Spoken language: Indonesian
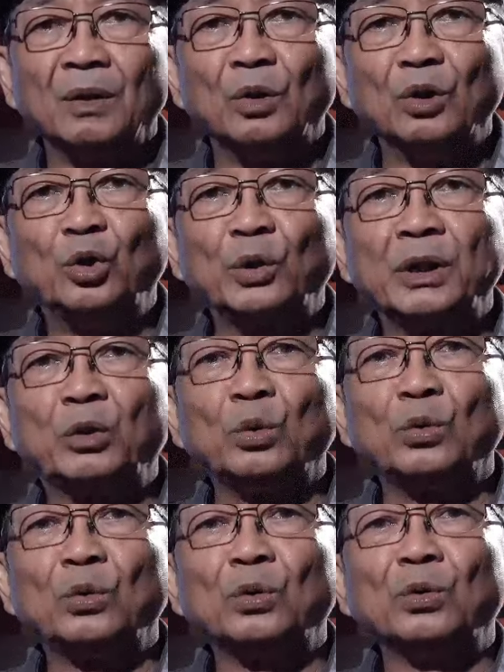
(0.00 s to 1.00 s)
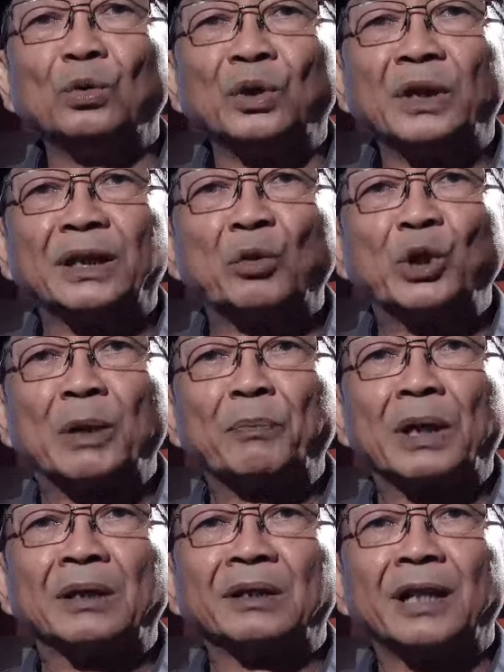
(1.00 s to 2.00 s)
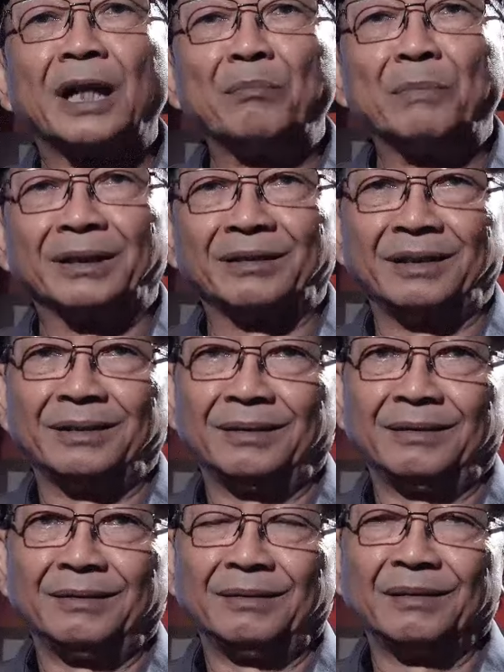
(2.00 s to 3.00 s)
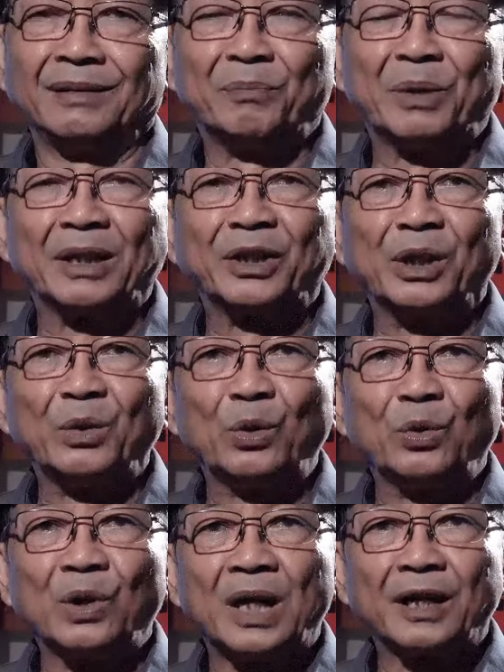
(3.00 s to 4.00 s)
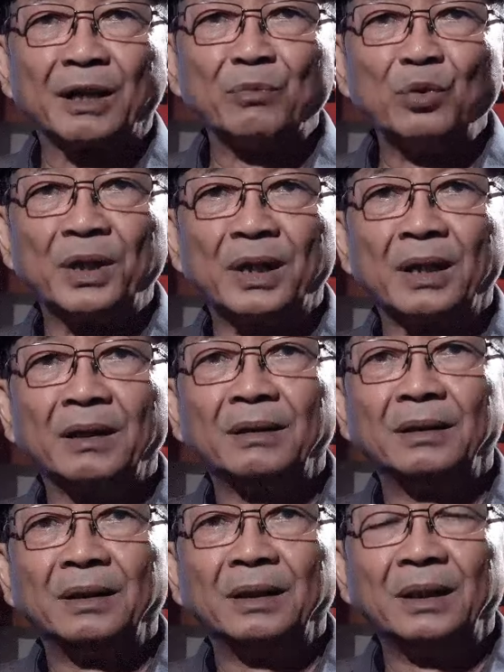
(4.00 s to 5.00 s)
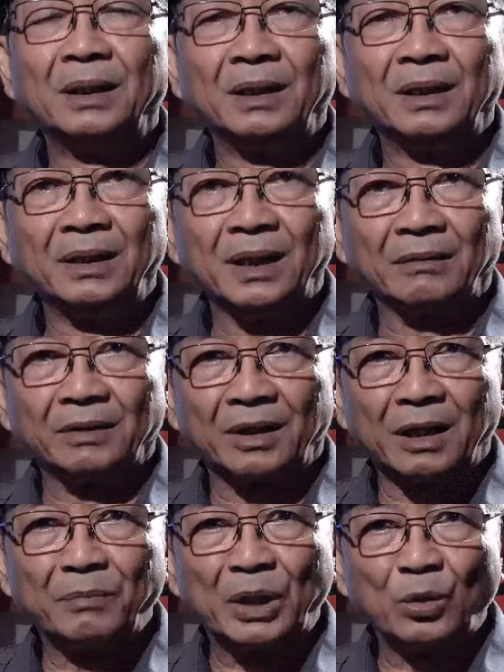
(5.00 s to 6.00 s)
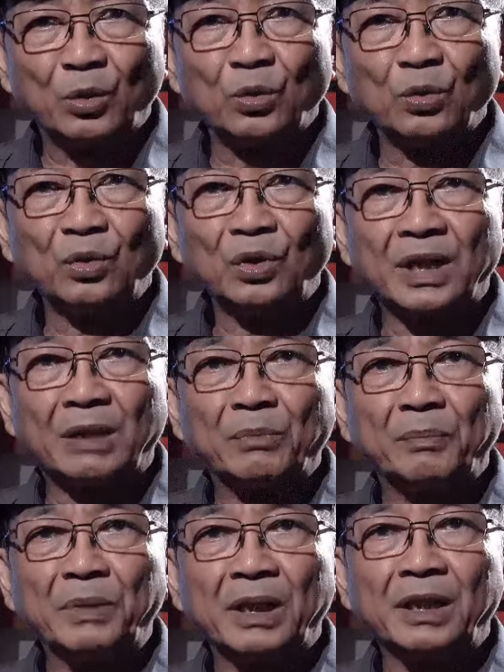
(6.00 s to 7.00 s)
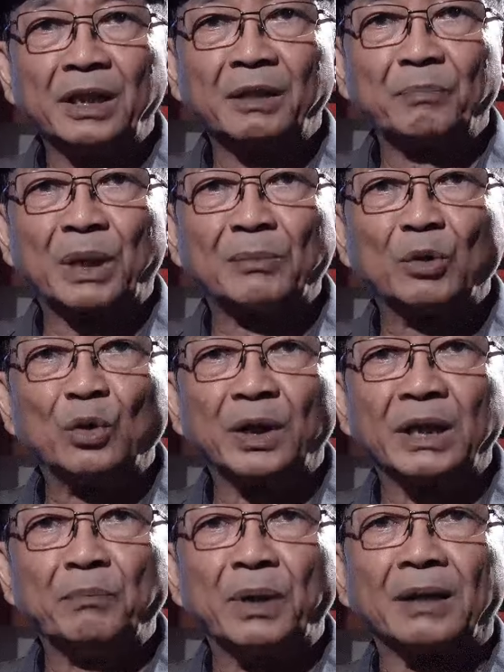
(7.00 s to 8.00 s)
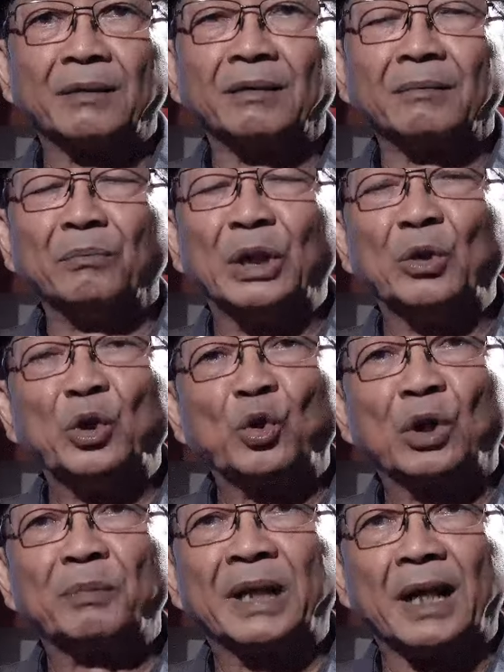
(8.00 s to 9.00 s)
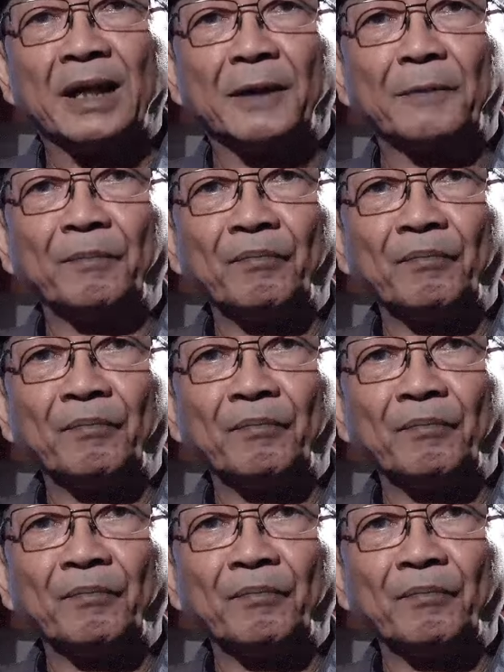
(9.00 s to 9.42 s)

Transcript: Untuk itu, kita ucapkan selamat kepada seluruh anak muda yang telah mendukung dan memilih Prabowo Gibran menuju kemenangan.